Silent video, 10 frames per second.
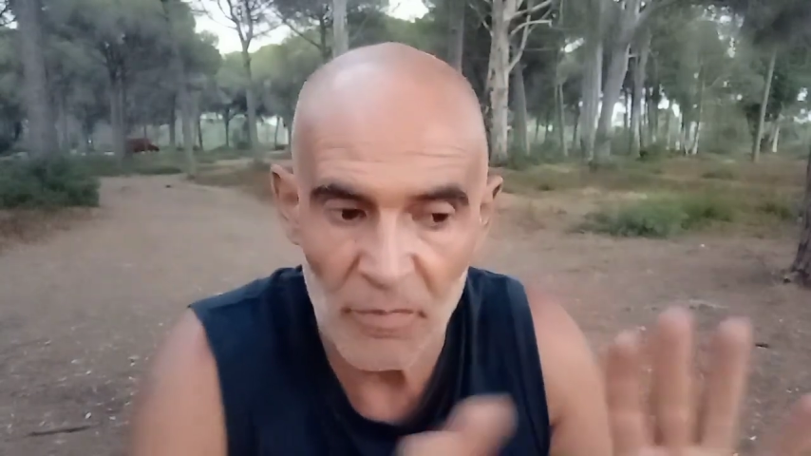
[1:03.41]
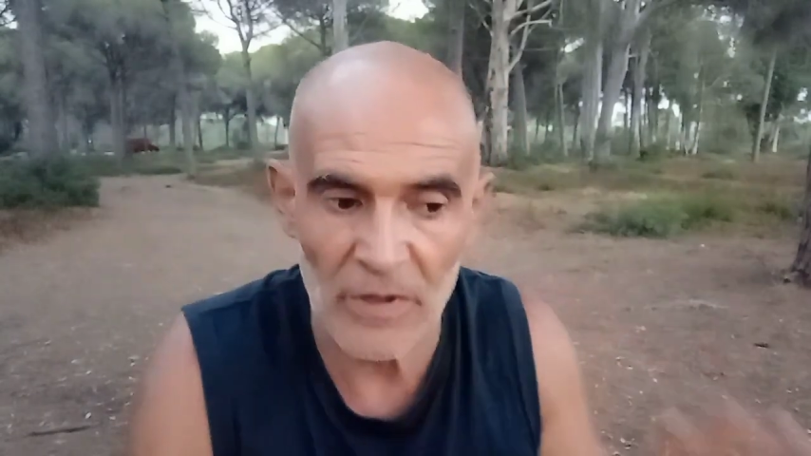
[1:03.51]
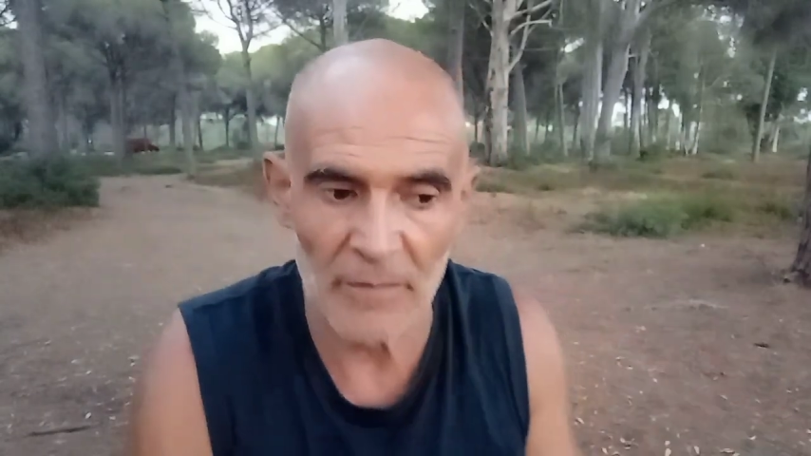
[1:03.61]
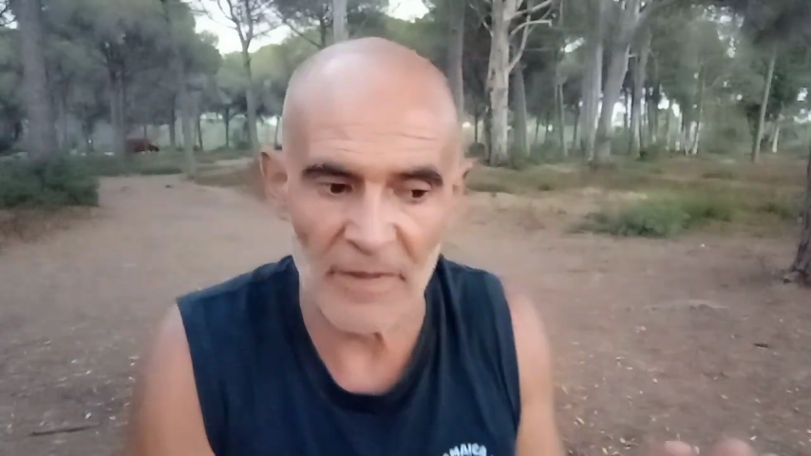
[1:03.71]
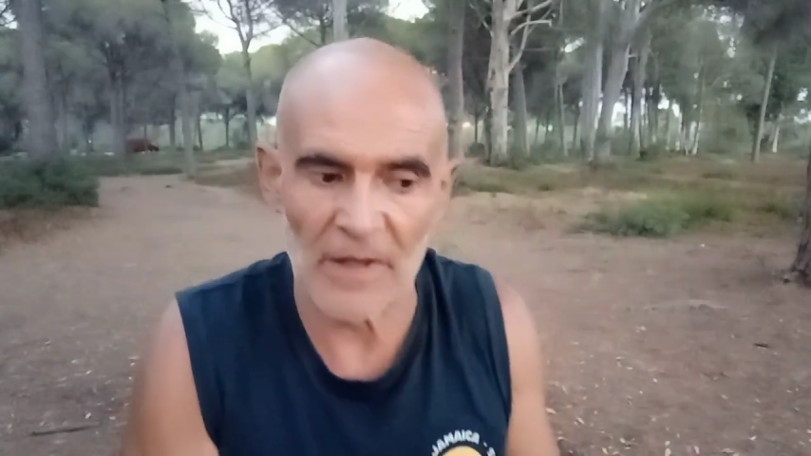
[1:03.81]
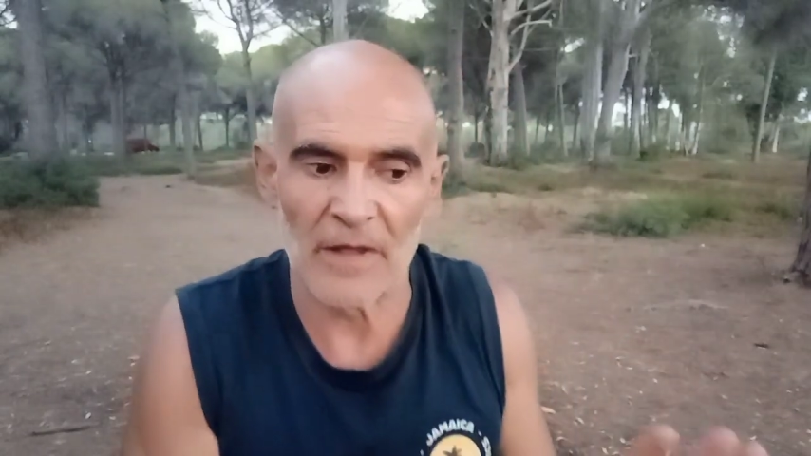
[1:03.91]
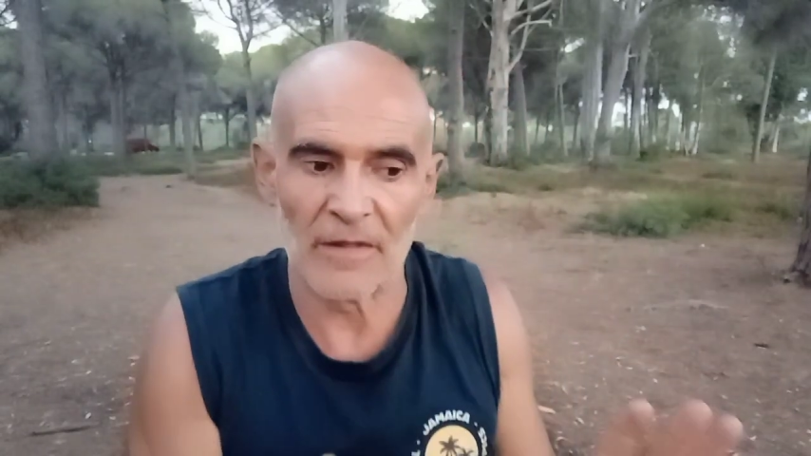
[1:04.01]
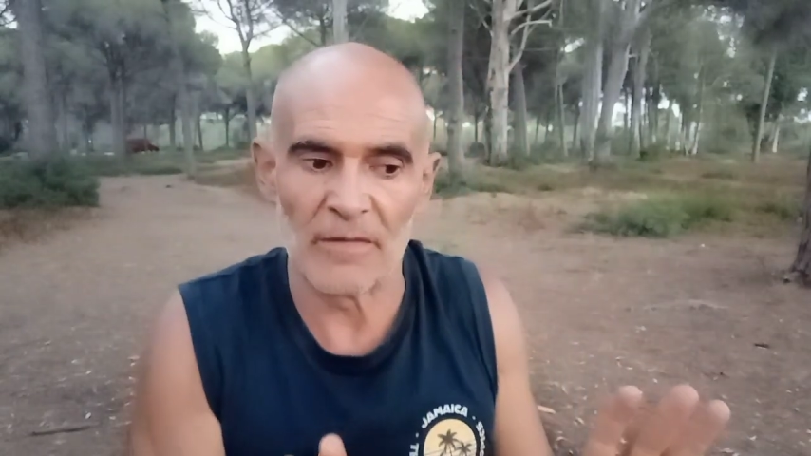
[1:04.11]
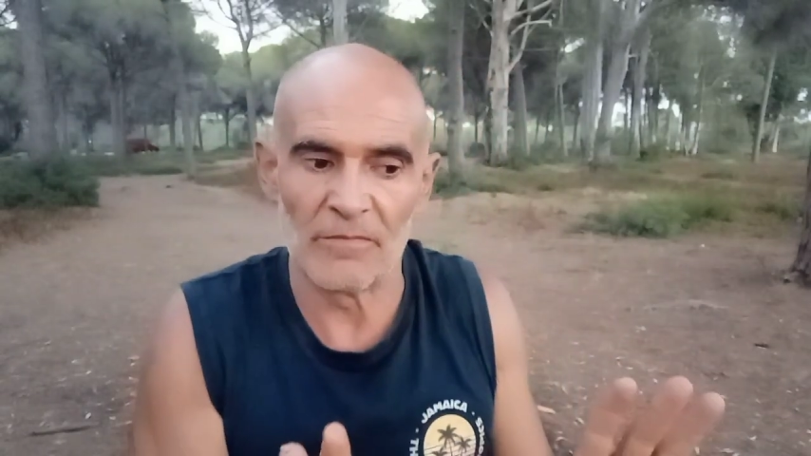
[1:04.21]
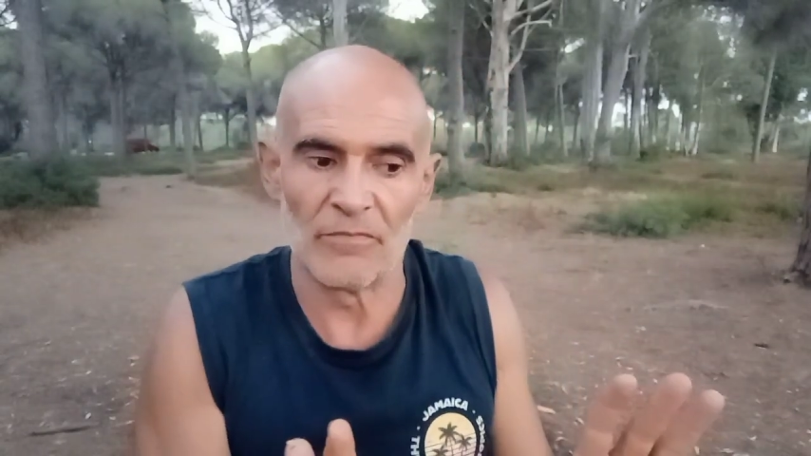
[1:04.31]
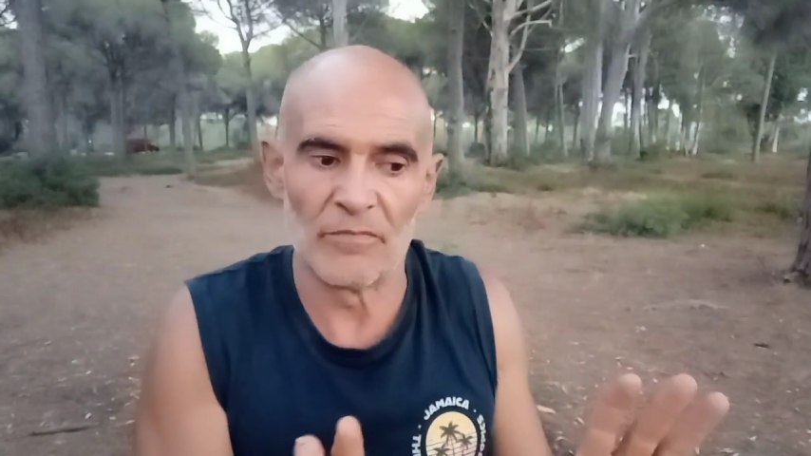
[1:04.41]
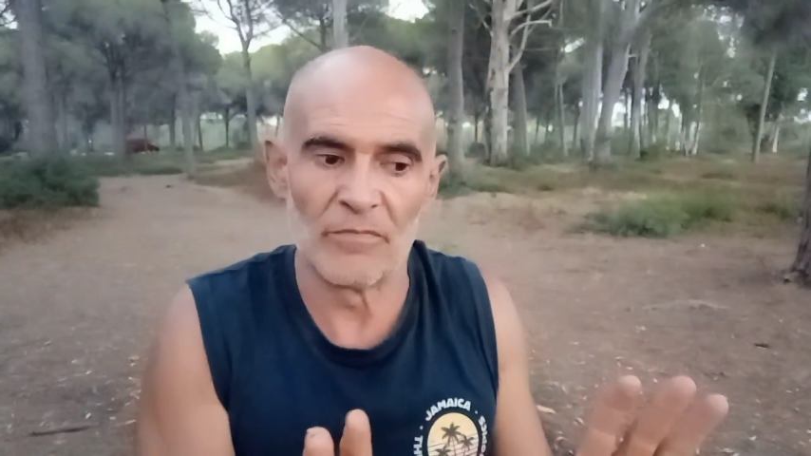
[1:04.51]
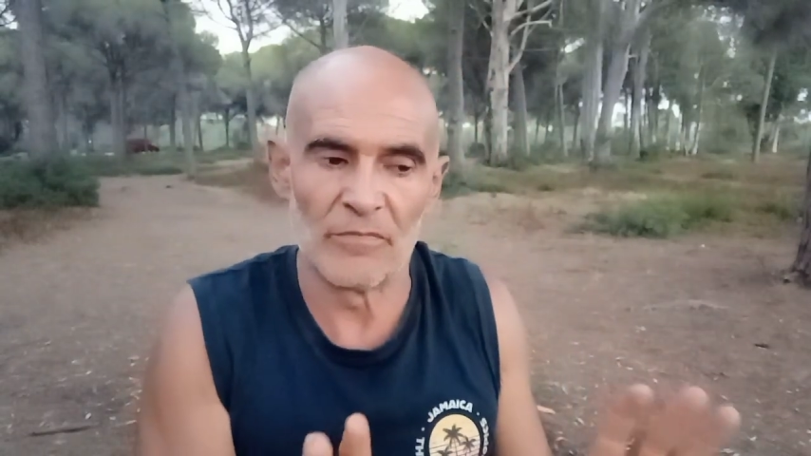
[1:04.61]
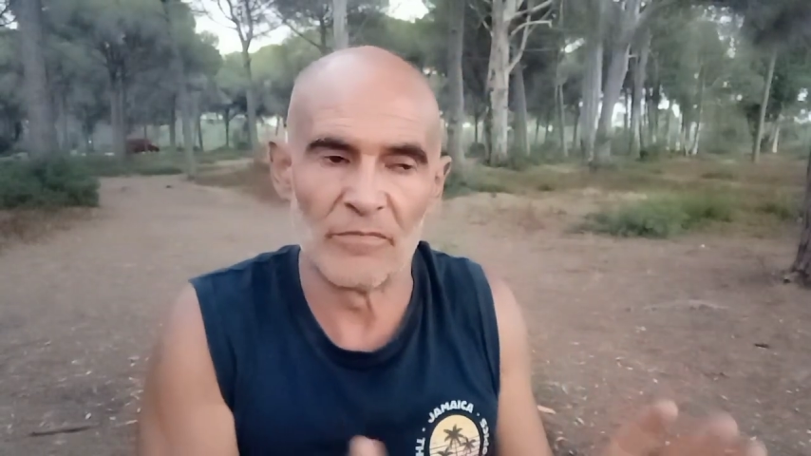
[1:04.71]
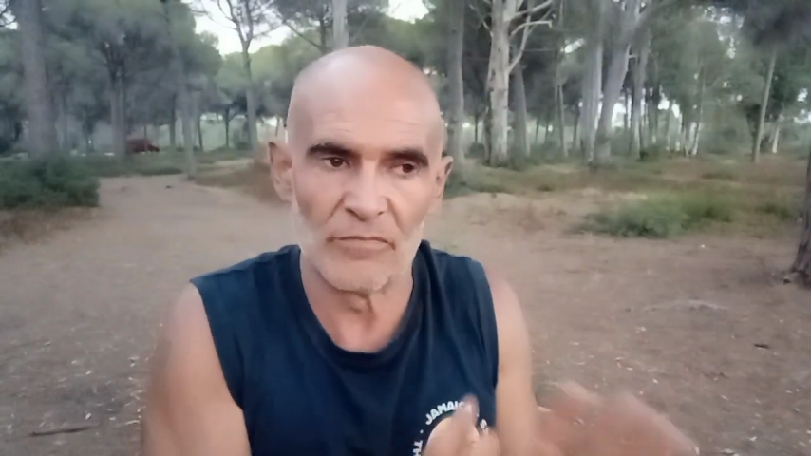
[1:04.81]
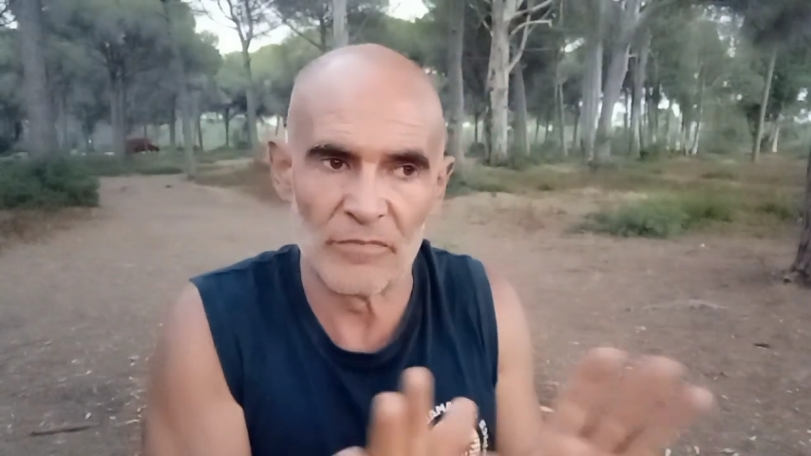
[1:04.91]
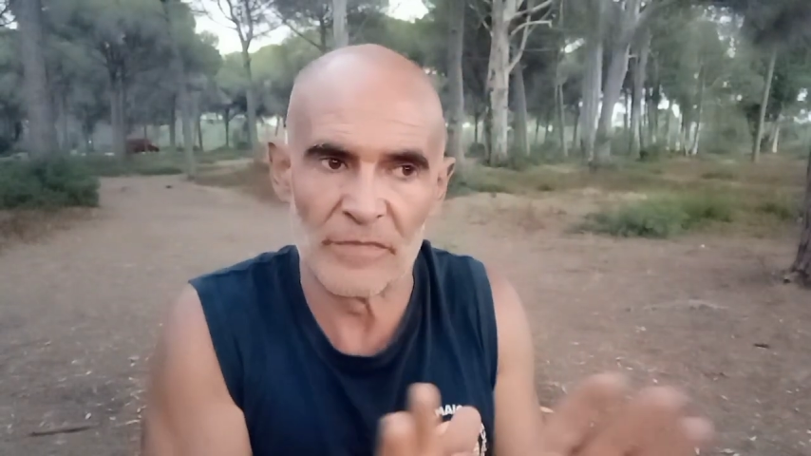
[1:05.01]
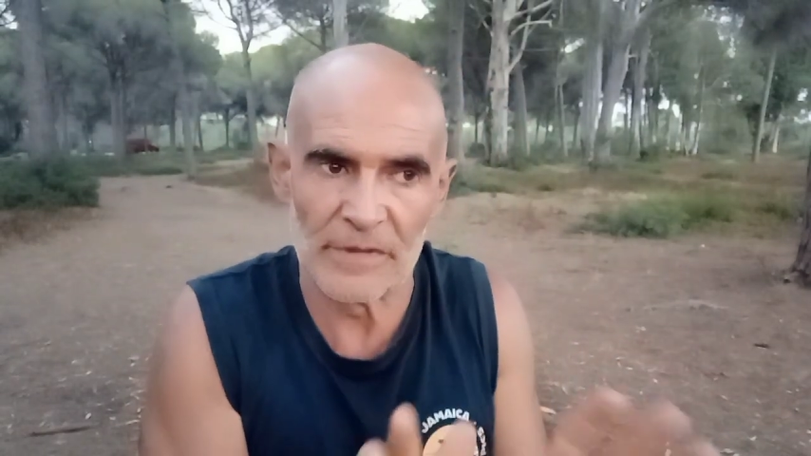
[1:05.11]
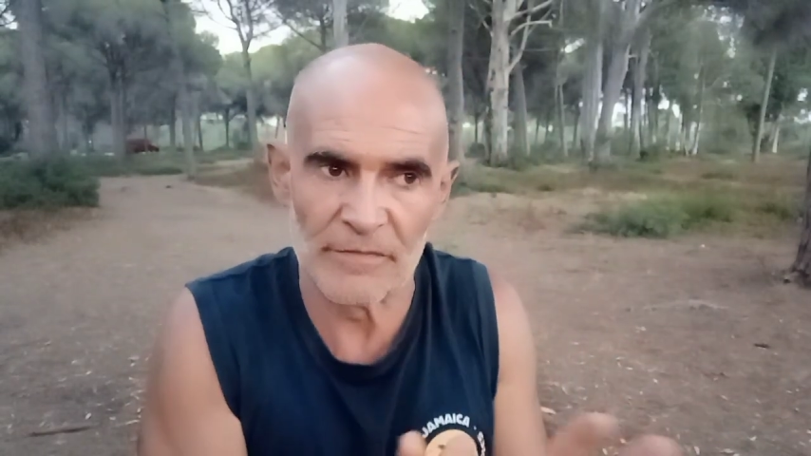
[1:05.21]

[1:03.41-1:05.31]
porque me tenga que mm,